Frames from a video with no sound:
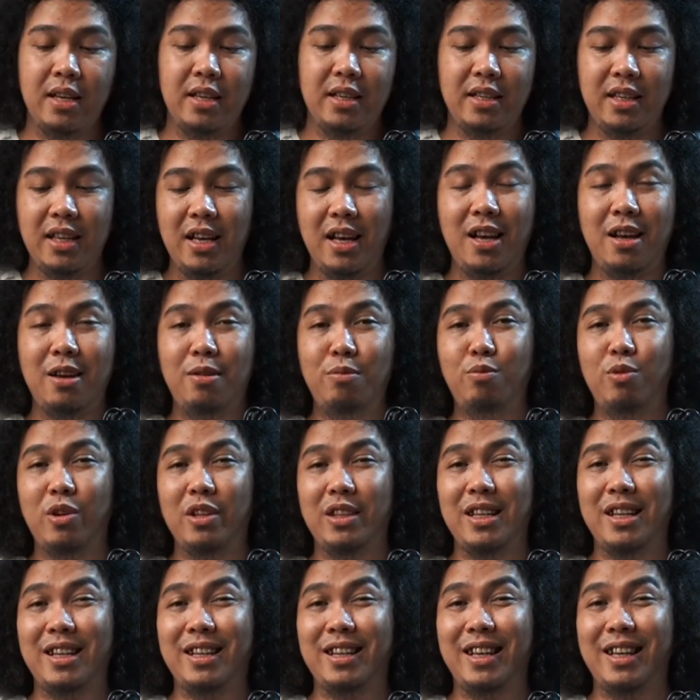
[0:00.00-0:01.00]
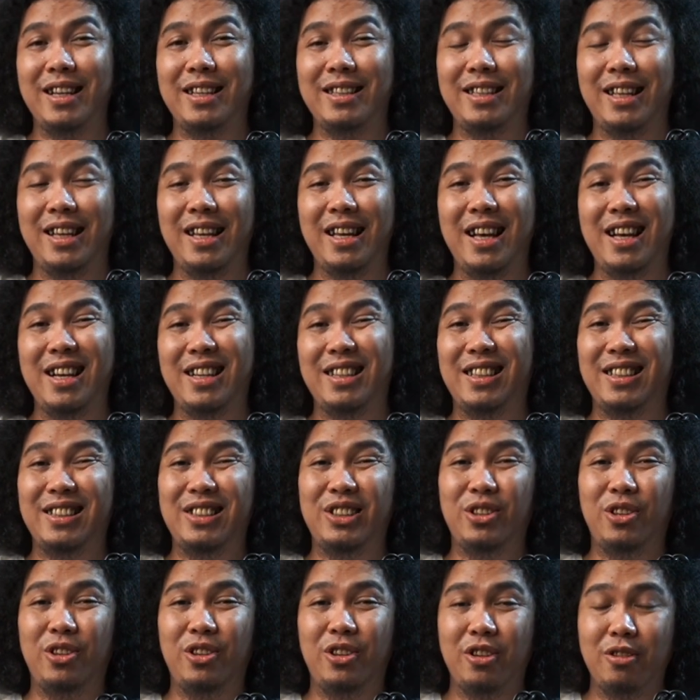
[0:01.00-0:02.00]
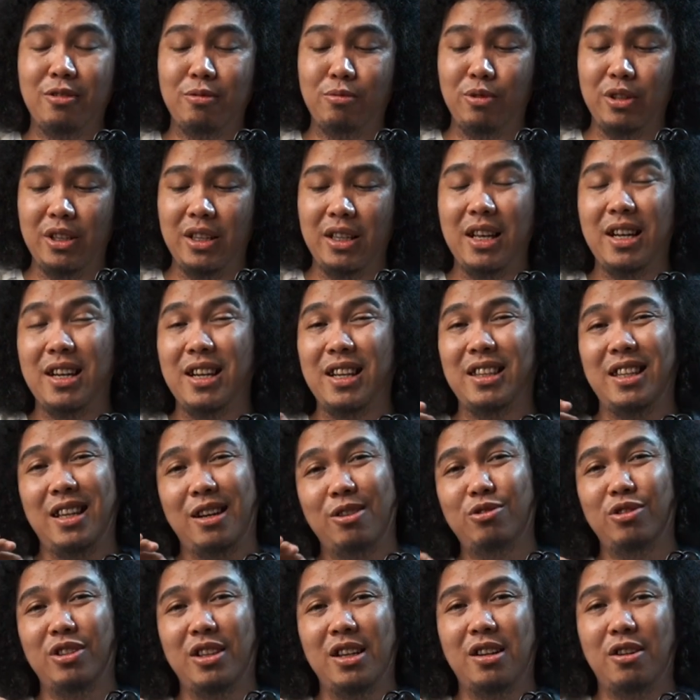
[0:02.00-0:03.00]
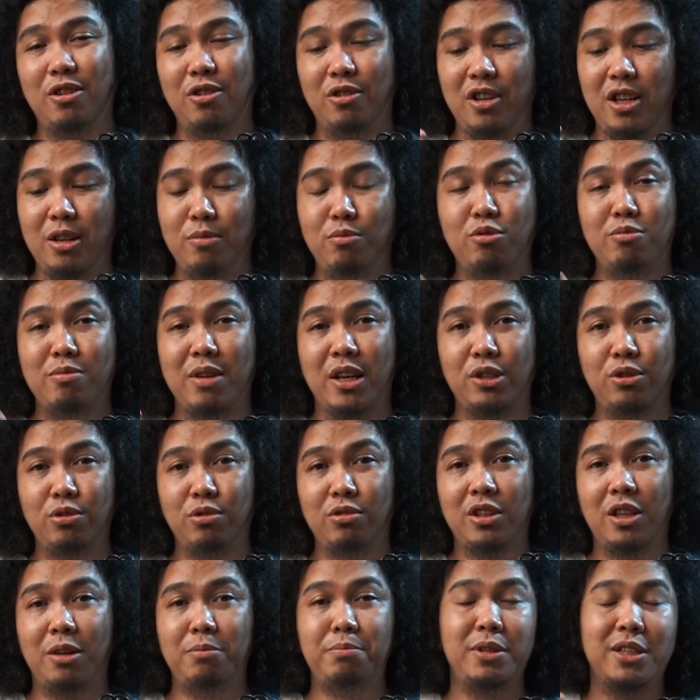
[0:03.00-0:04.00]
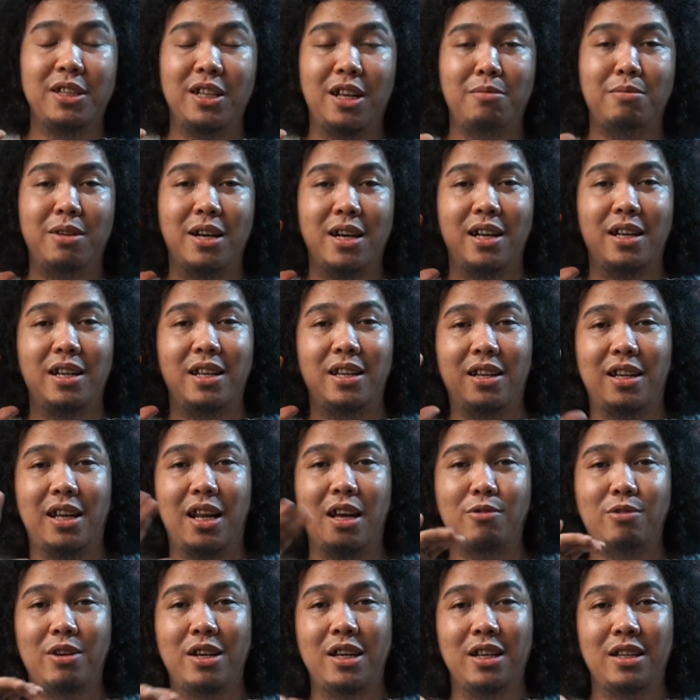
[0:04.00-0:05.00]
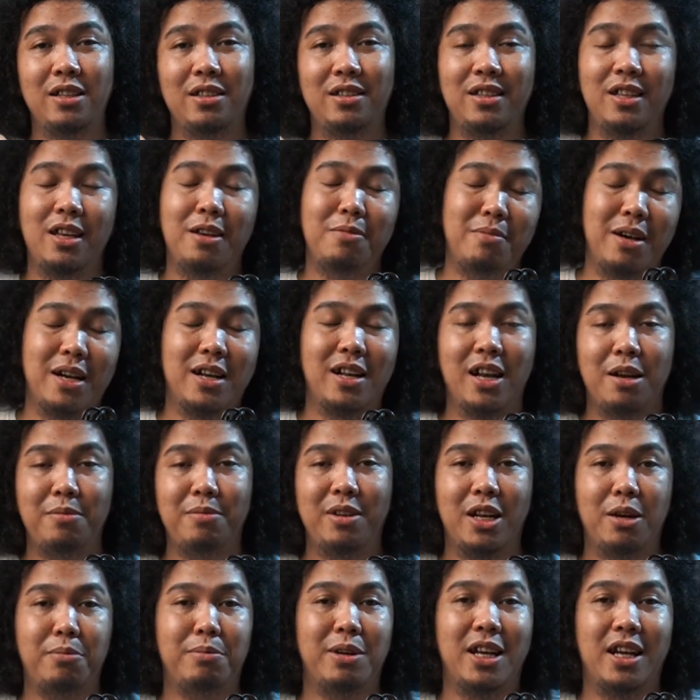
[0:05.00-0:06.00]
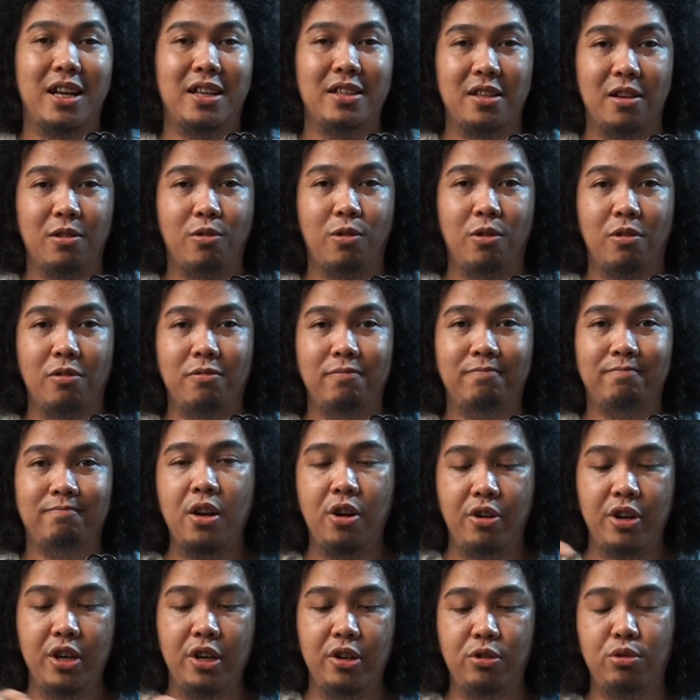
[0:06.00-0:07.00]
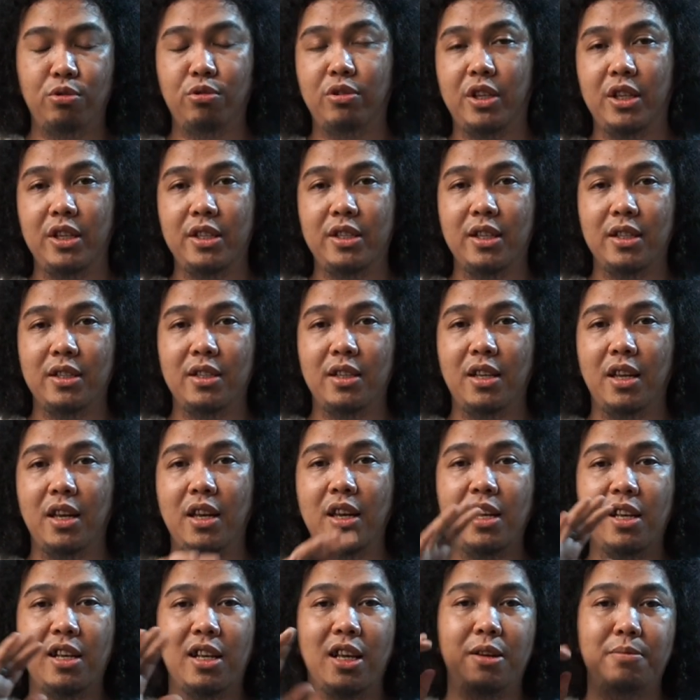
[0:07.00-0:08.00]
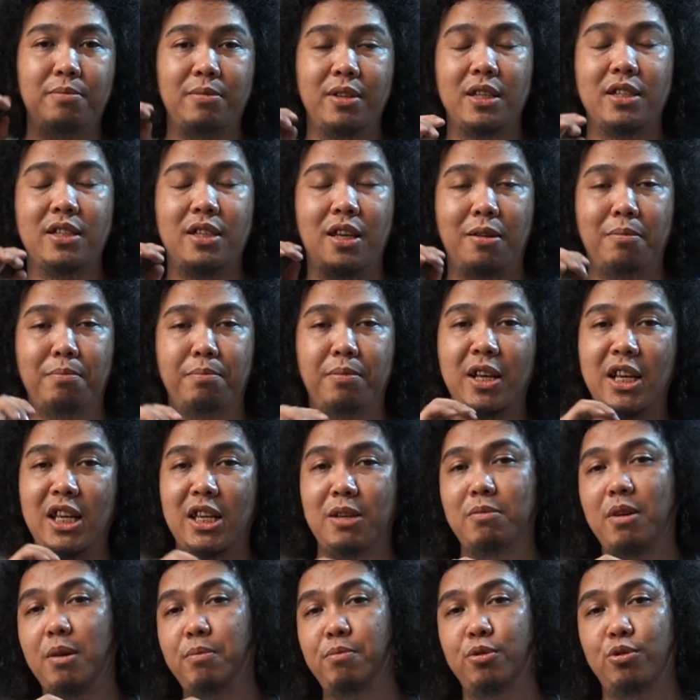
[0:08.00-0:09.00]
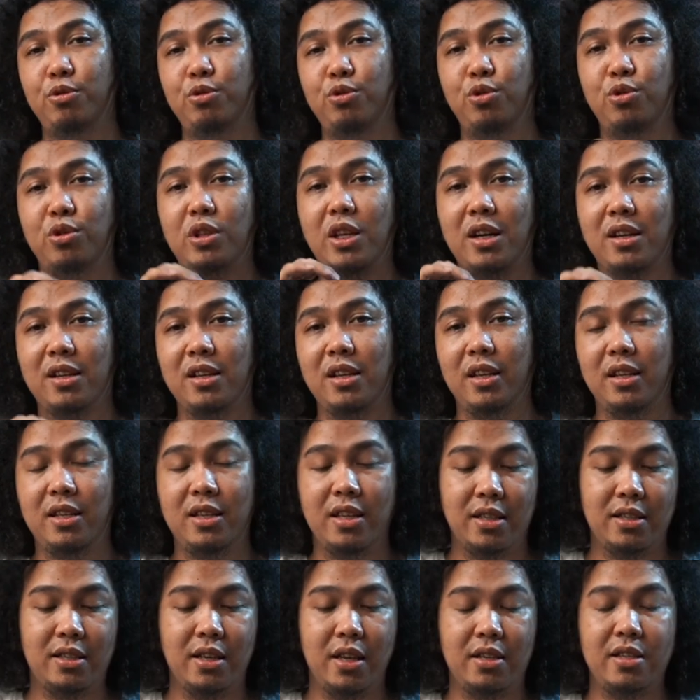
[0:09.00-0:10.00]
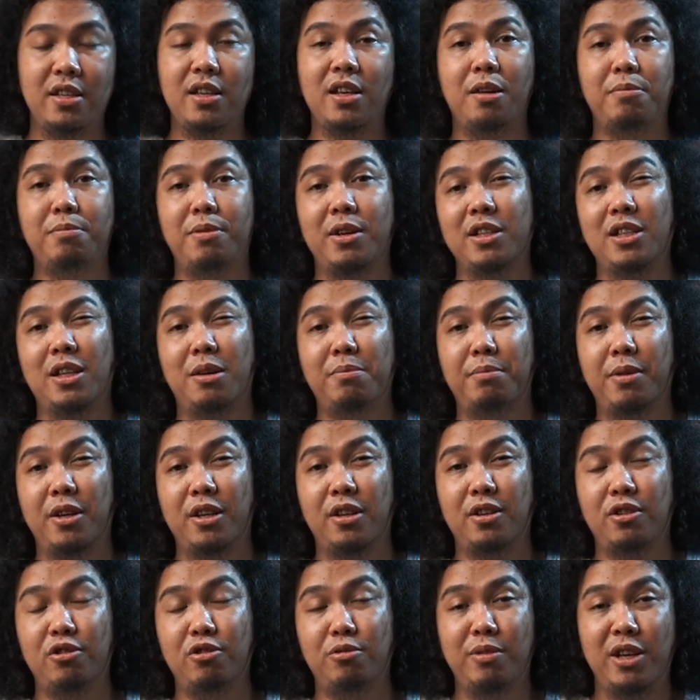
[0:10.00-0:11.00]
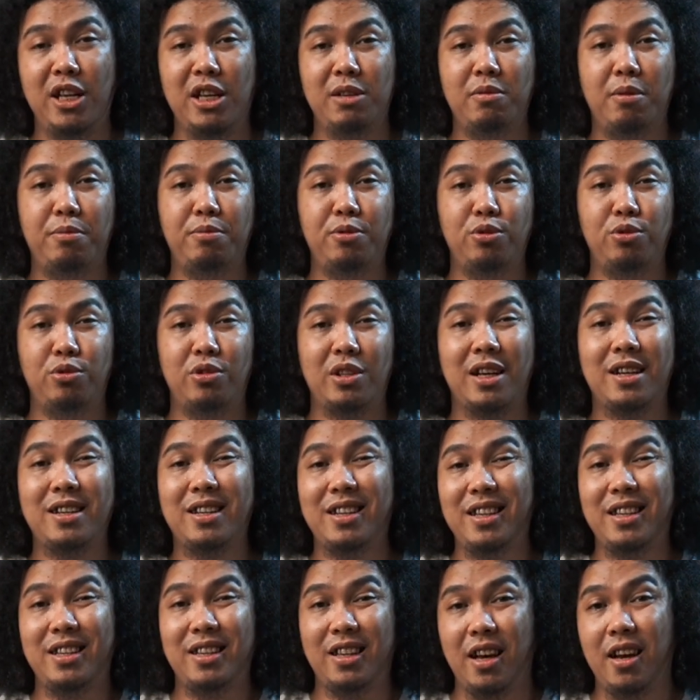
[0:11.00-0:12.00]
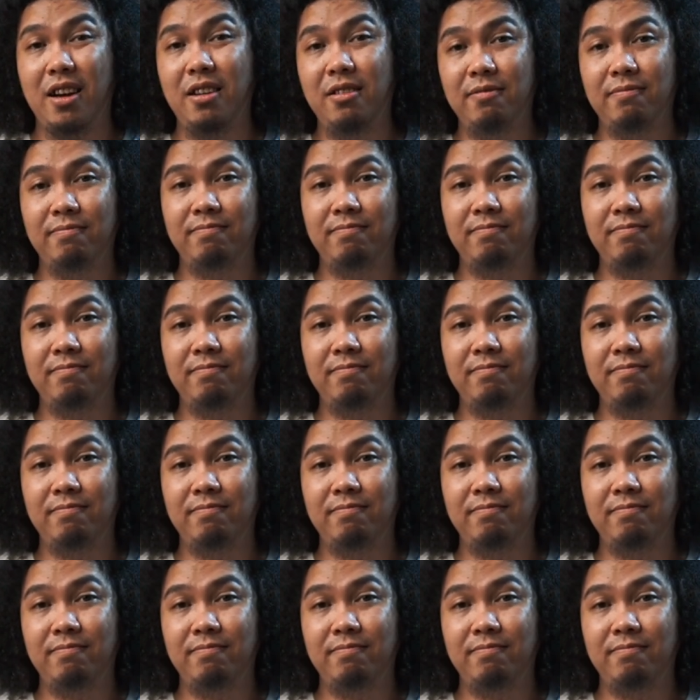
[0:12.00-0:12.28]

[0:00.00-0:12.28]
Ya, buat yang kayak saya agak jorok mungkin agak takut ya kalau debu masuk, tapi selama kalian rawat ya bakal aman-aman aja kok. Oh ya untuk kisnya sendiri diklaimnya sampai 50 juta klik ya. Saya sih nggak pernah sampai nyobain 50 juta klik ya.